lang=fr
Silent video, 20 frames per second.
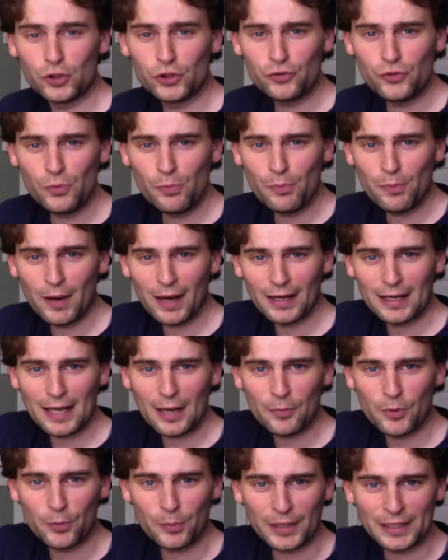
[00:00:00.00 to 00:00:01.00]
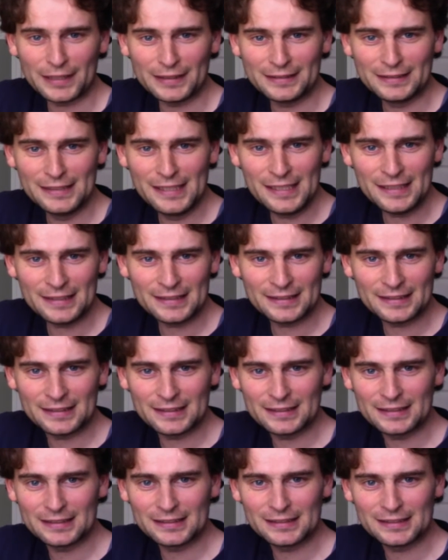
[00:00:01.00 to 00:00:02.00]
je vous parlais à peu près
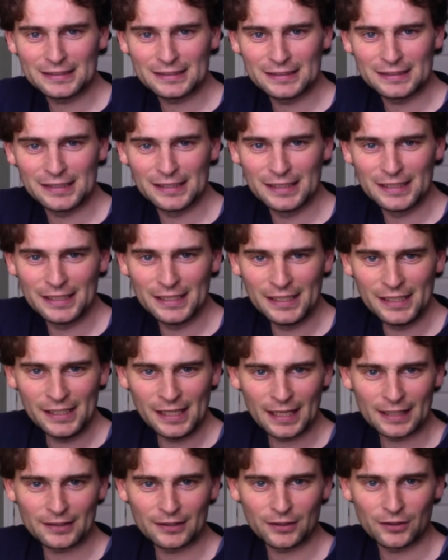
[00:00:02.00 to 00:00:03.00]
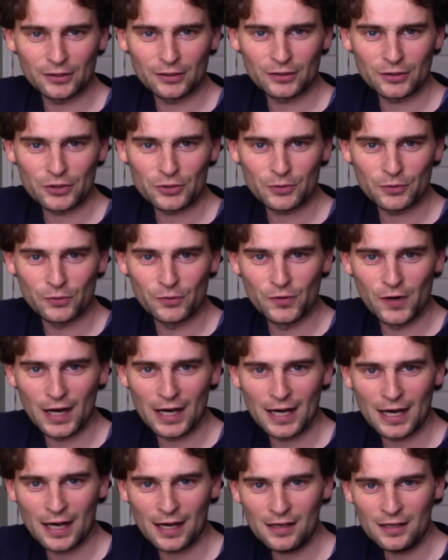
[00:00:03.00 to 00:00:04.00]
d'ici. Attends que je,
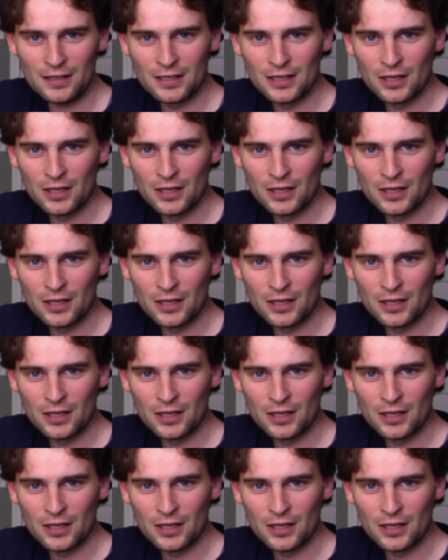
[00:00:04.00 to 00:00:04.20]
voilà.